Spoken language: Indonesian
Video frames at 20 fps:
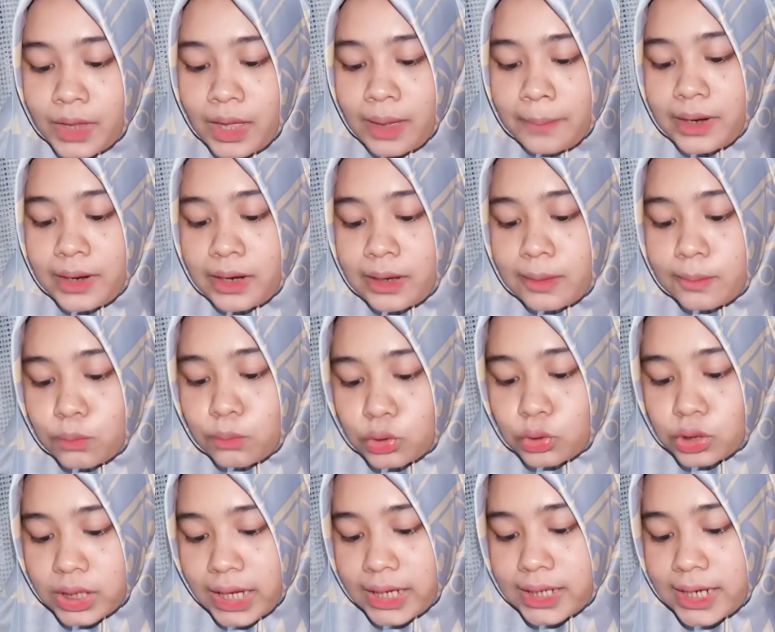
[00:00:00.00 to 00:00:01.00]

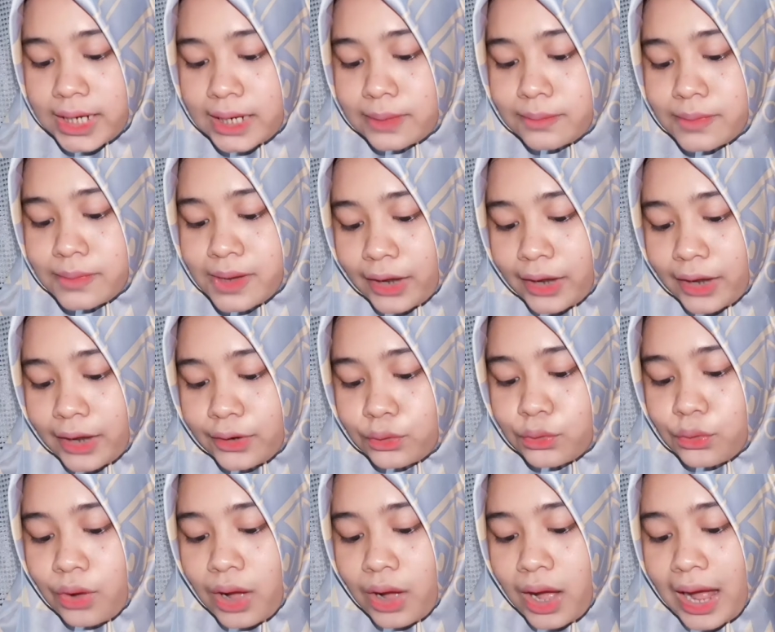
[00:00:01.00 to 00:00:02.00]
melembutkan dan
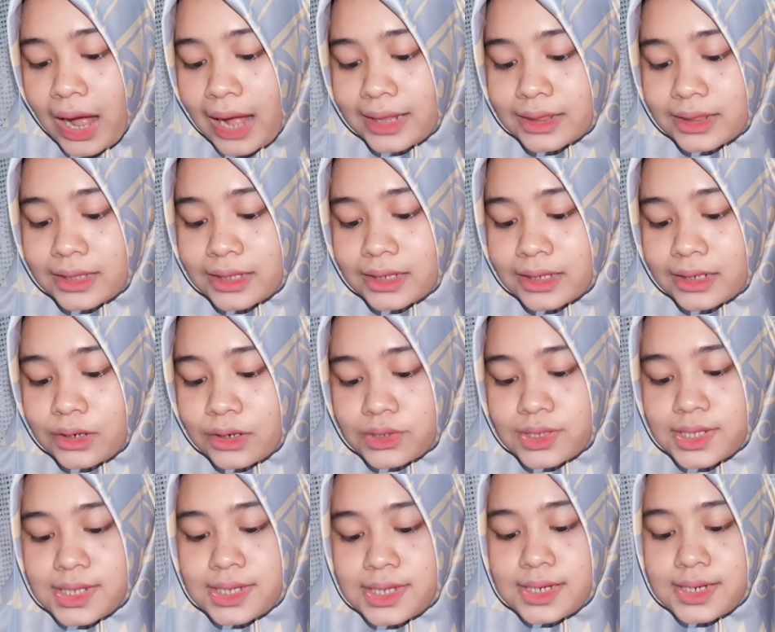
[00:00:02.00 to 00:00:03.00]
mengandung
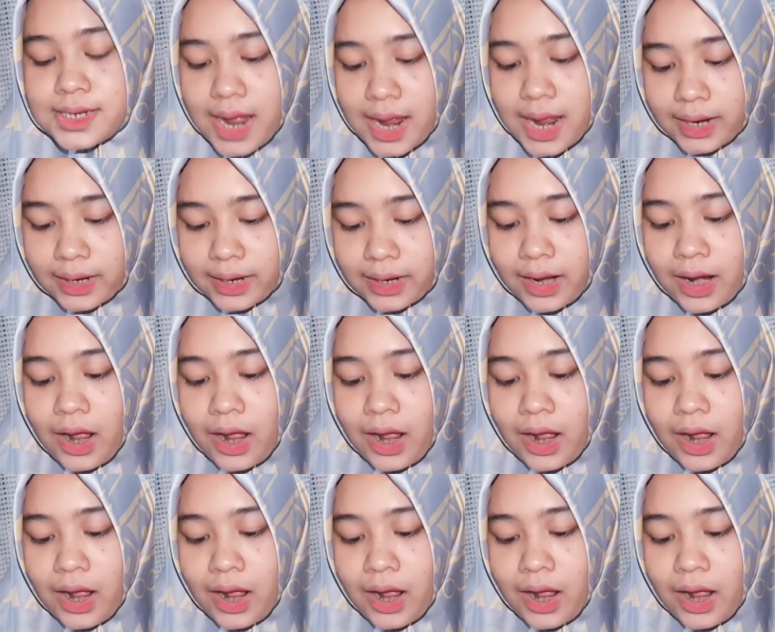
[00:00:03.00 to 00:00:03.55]
antioksidan.